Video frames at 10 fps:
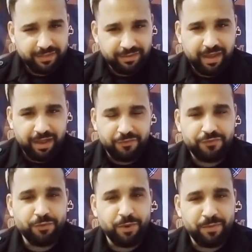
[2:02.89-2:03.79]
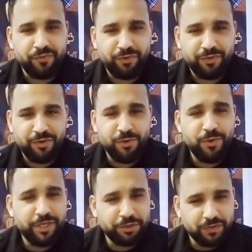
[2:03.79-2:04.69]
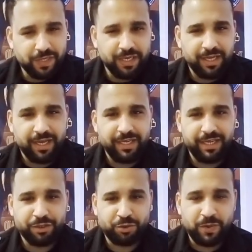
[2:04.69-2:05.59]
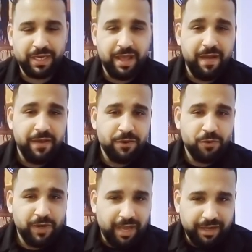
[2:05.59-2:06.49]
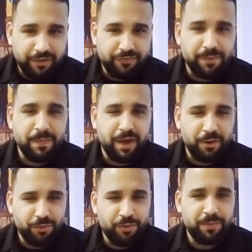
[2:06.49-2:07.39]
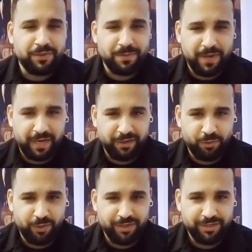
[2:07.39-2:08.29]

ضعف والمفروض ان هو يشتغل عليها شوية كل حاجة في المعقول بتبقى حلوة